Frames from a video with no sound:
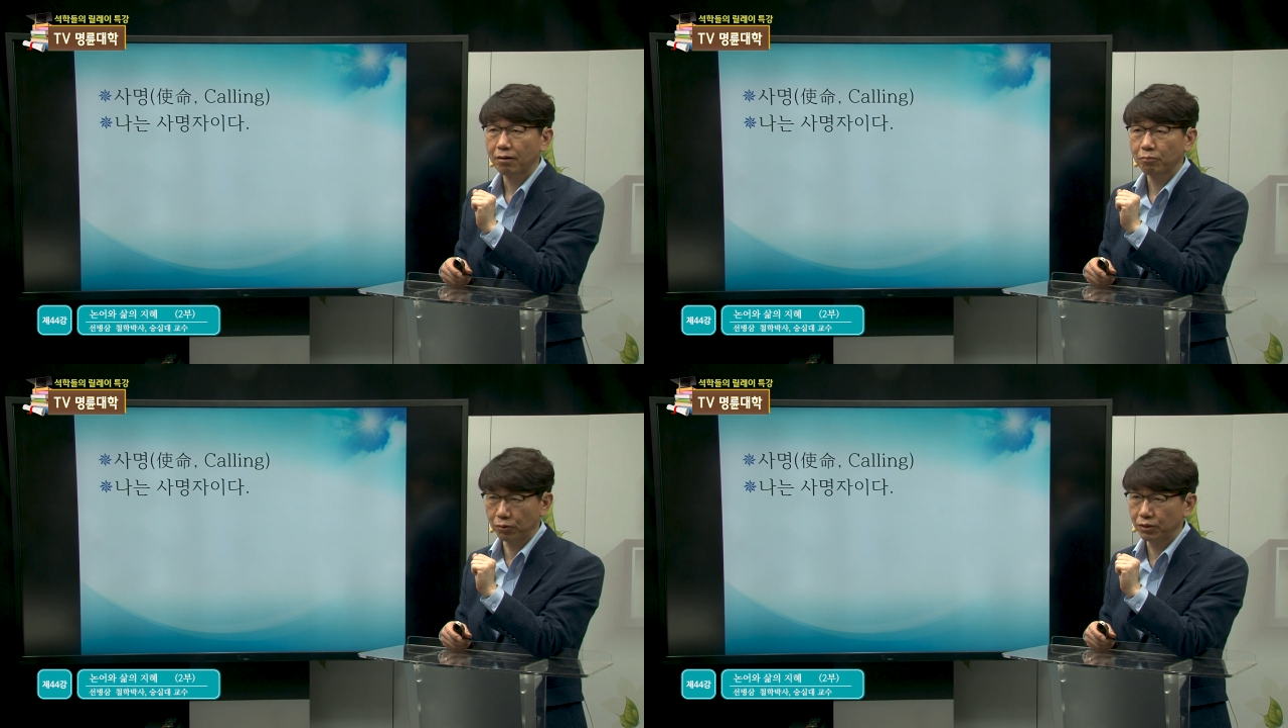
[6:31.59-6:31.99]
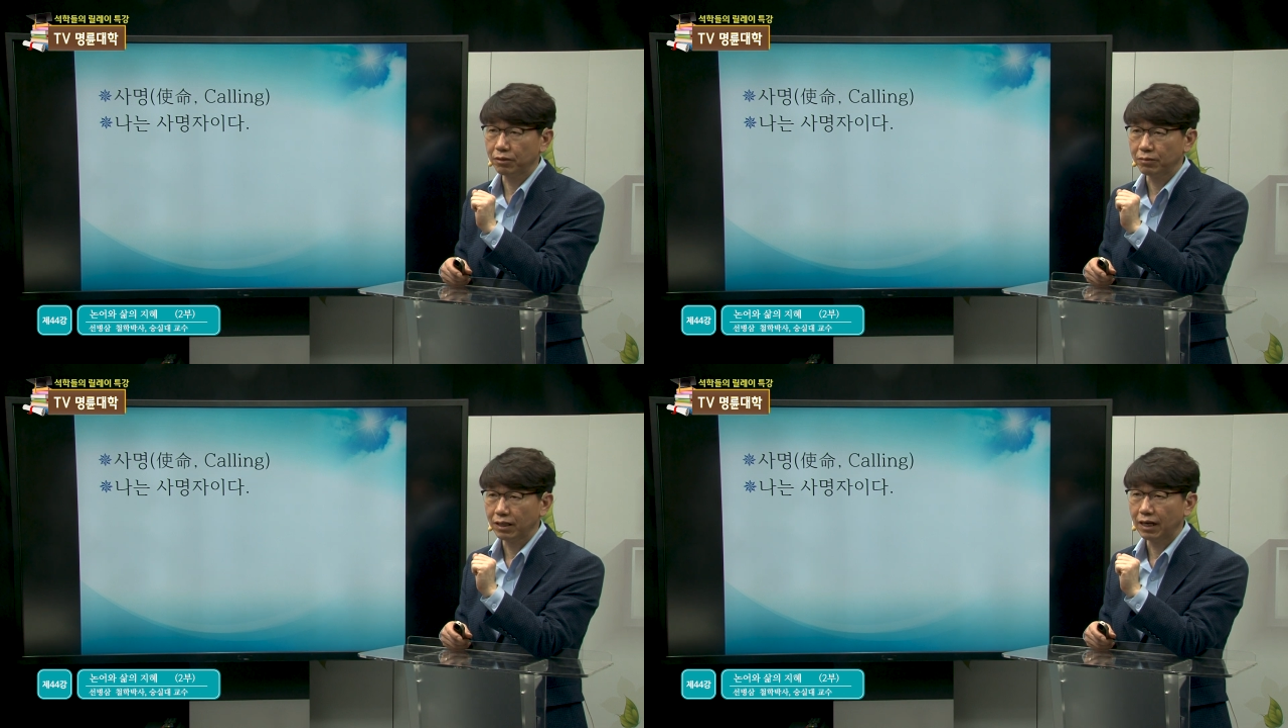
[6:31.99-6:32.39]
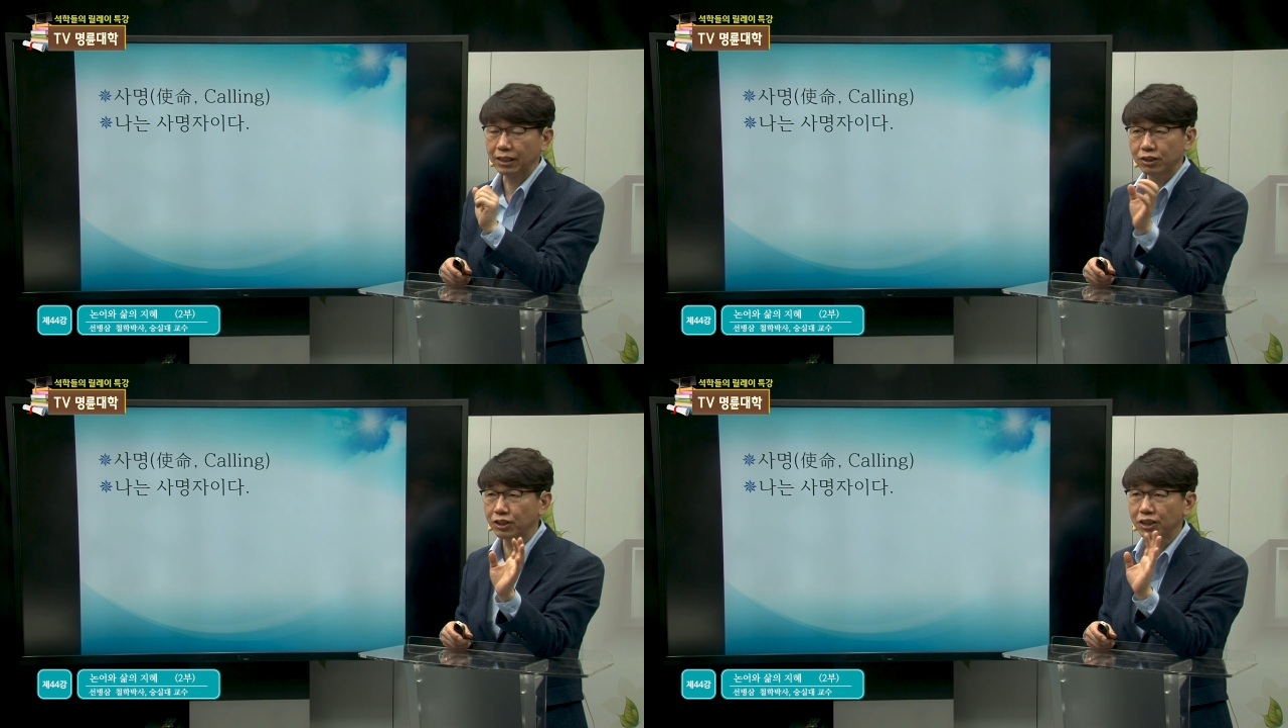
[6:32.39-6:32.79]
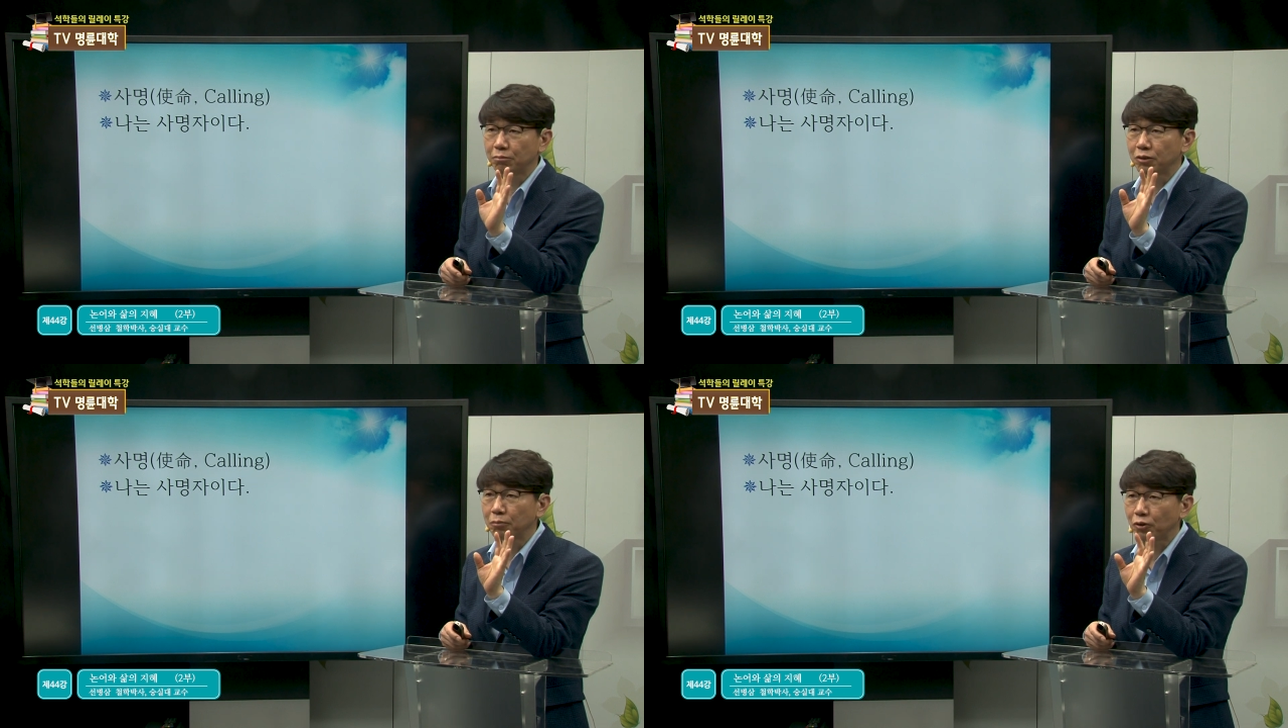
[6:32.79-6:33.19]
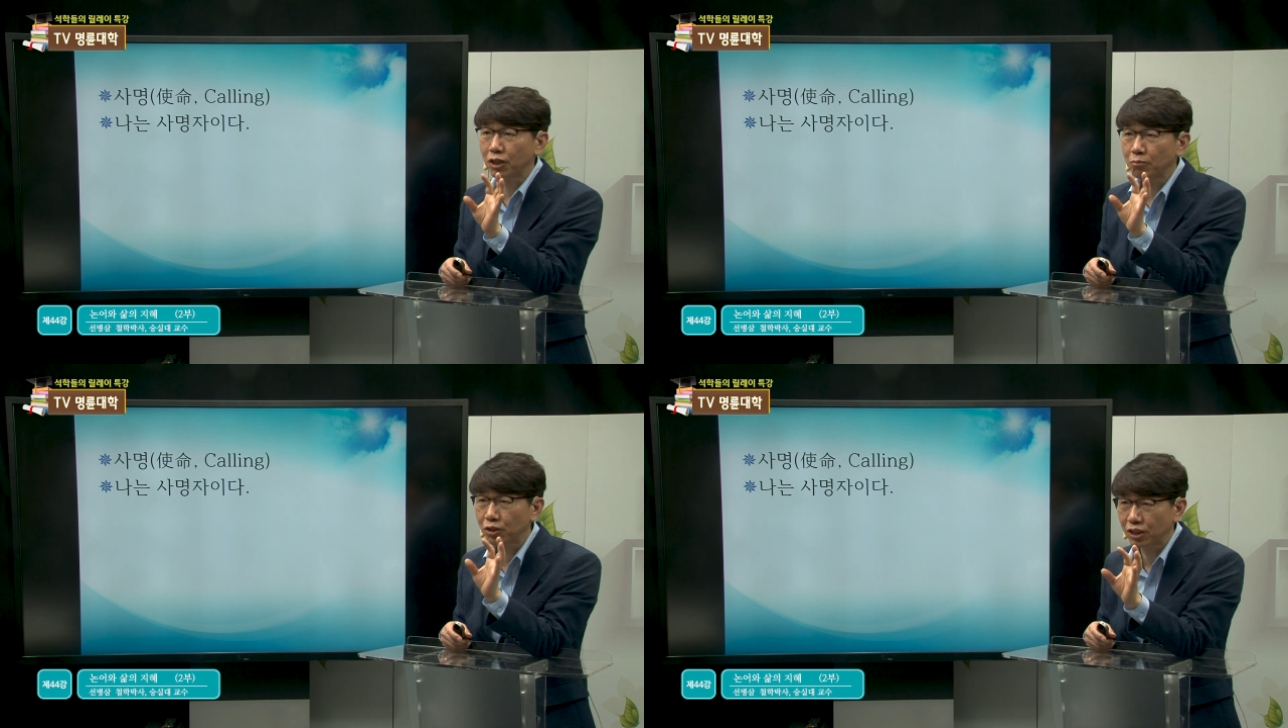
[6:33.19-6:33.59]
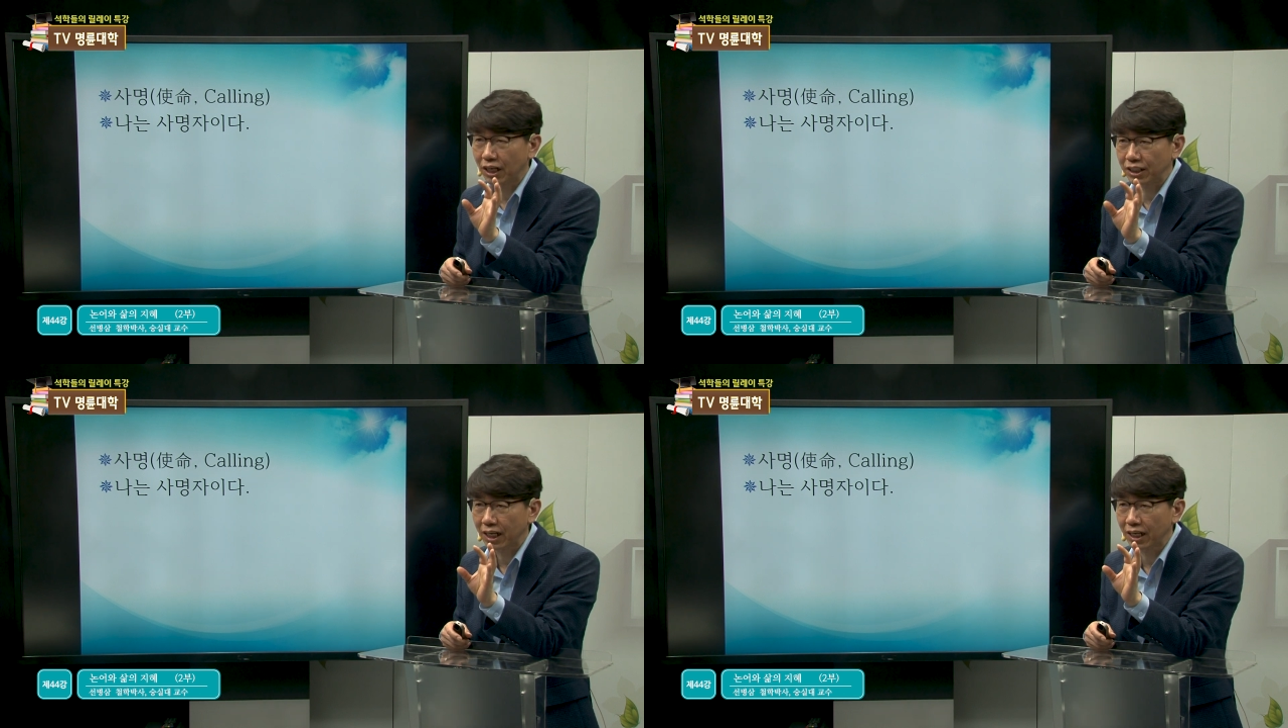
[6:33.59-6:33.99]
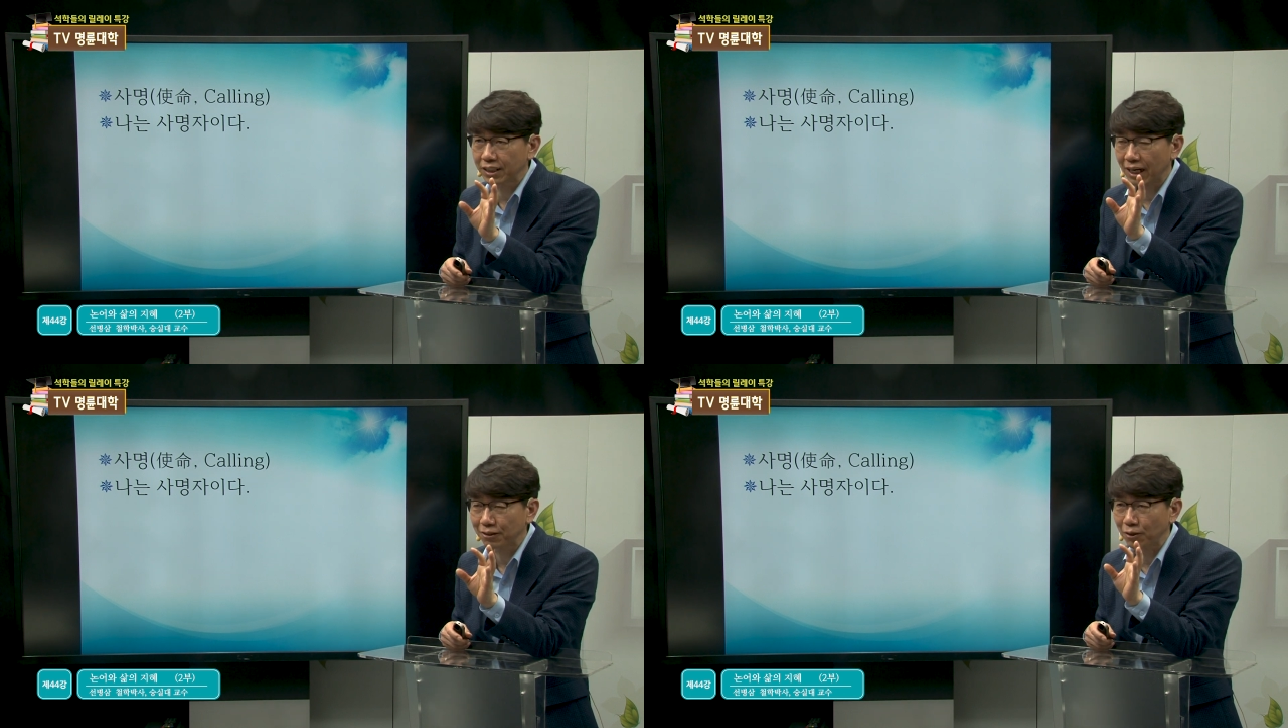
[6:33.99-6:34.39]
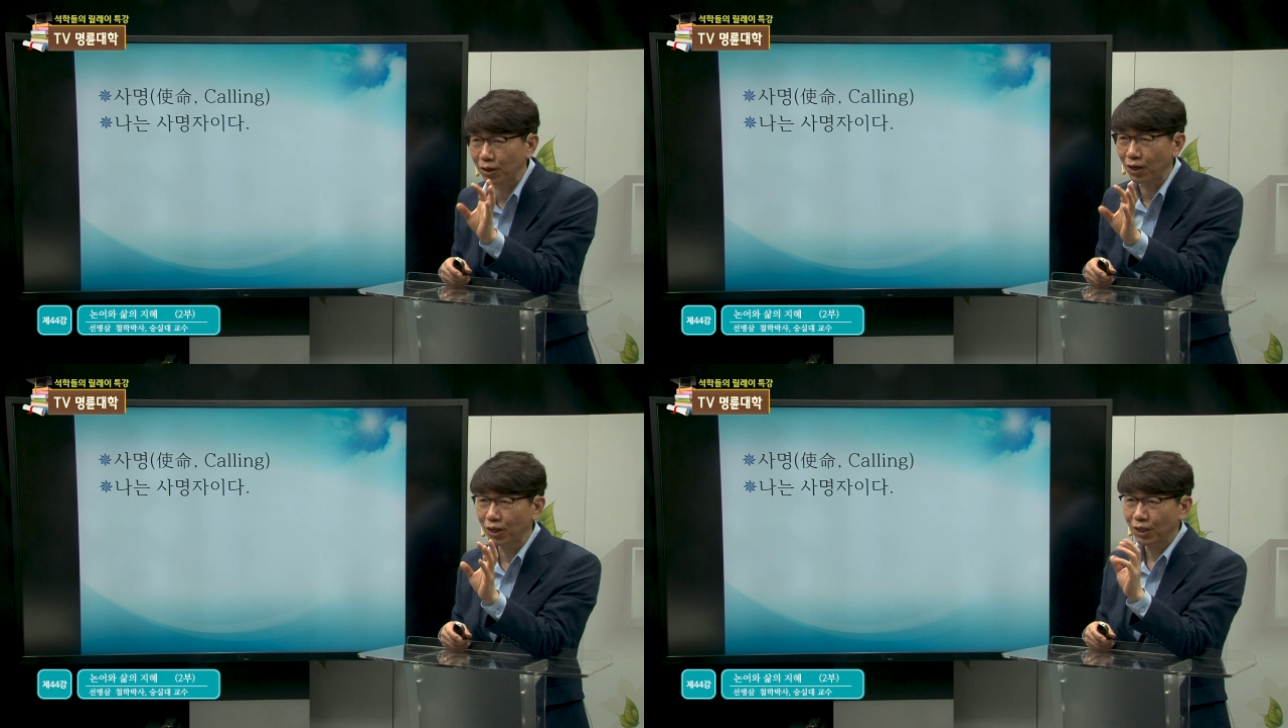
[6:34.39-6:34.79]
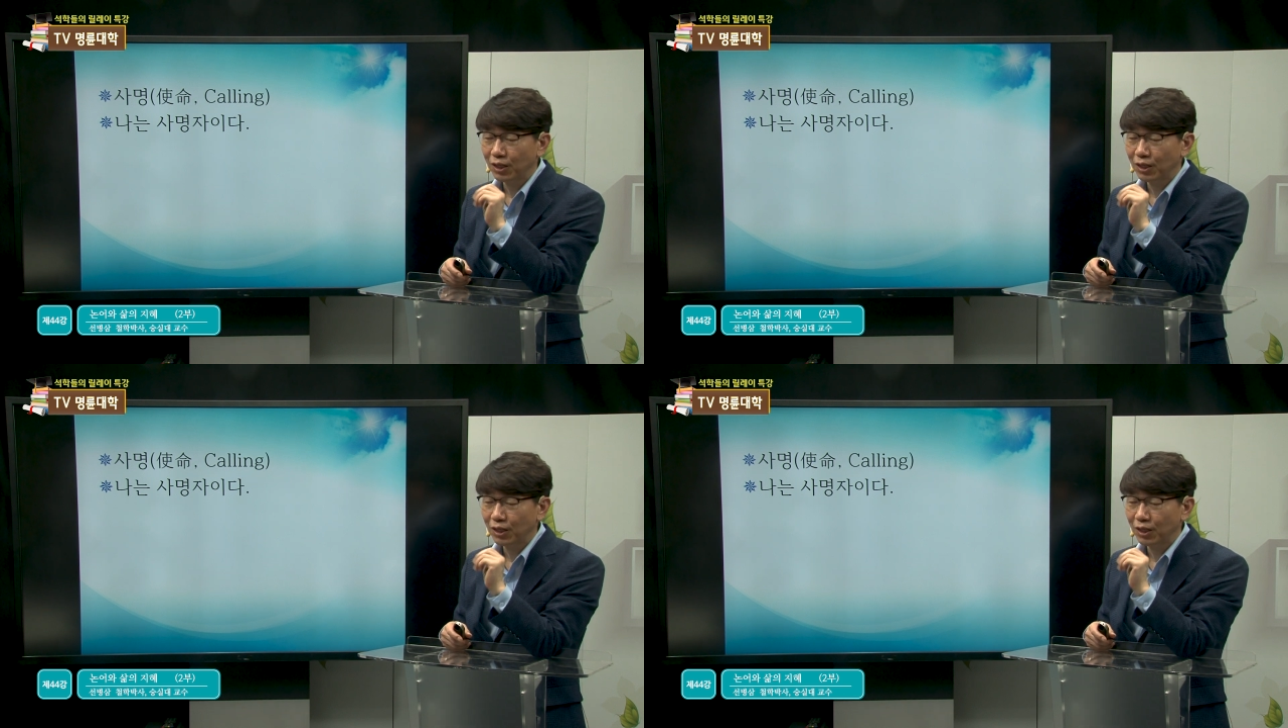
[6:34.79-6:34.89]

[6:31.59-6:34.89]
본성입니다. 아직은 지금 그 본성이 뭔지는 아직 이야기하지 않았어요.